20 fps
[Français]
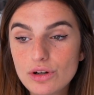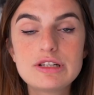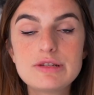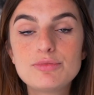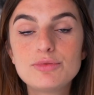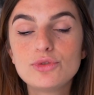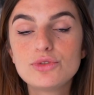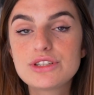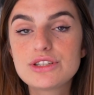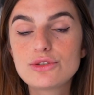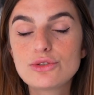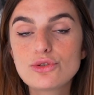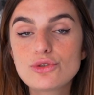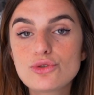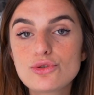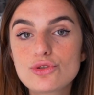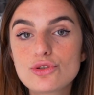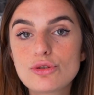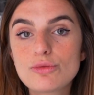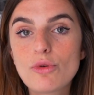L'hypnotiseuse
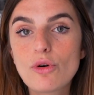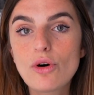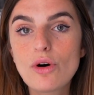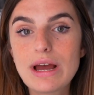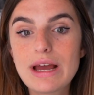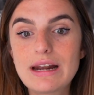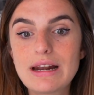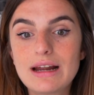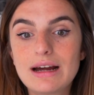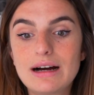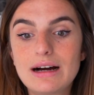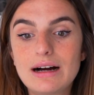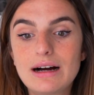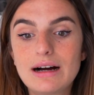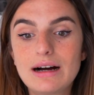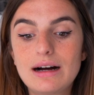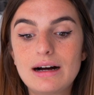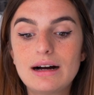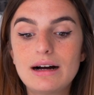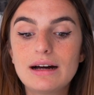justement, elle
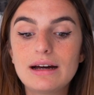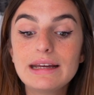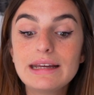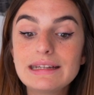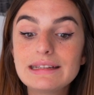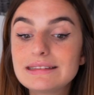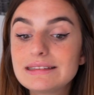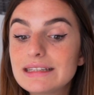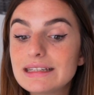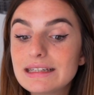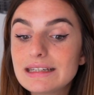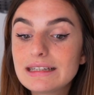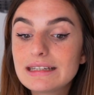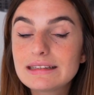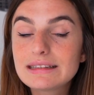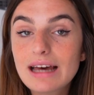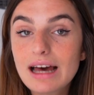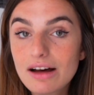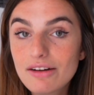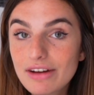a été
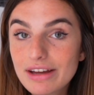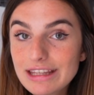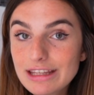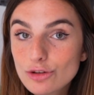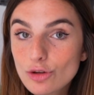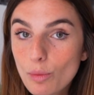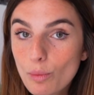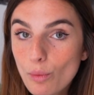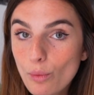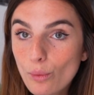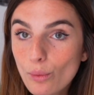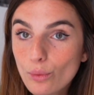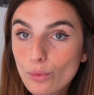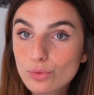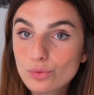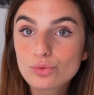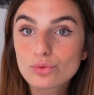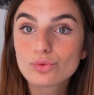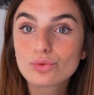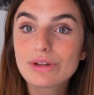travaillée dans
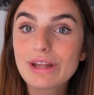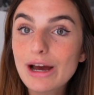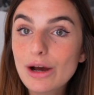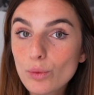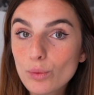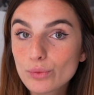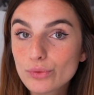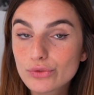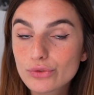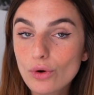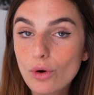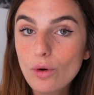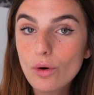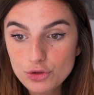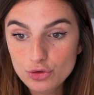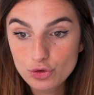mon inconscient.